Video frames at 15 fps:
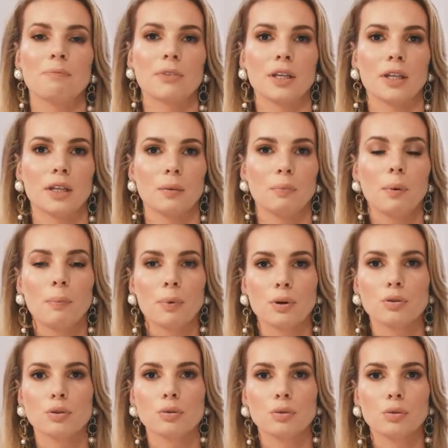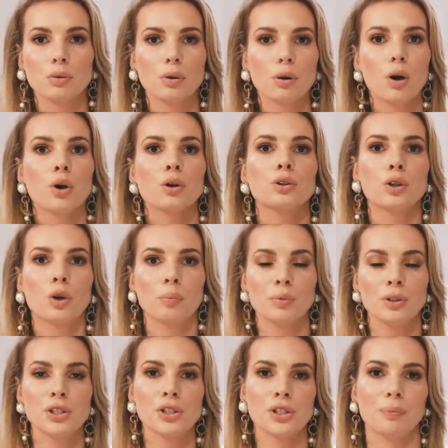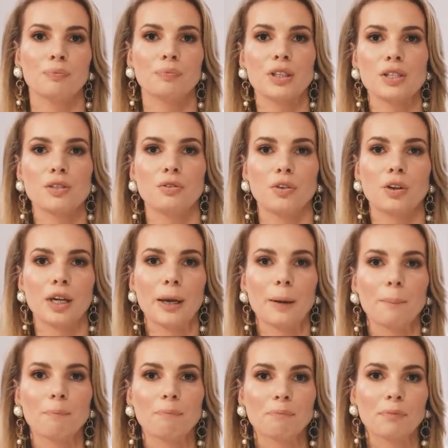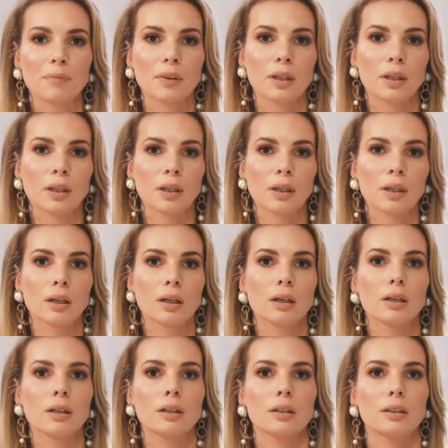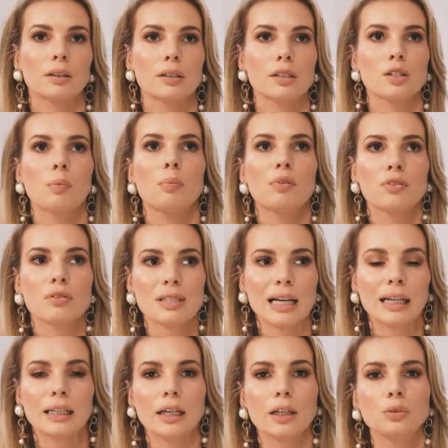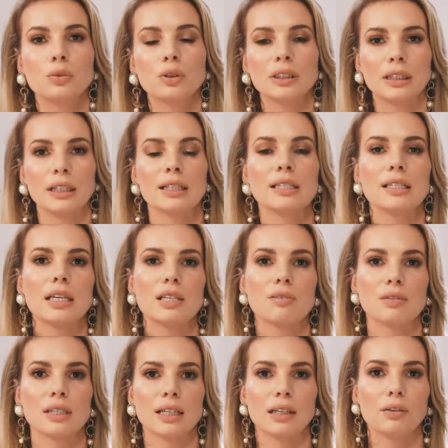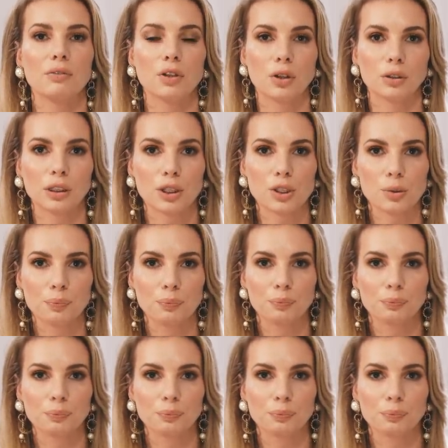E, po prostu odrobić te swoje mm, e, zobowiązania, których teraz nie jest w stanie wykonać.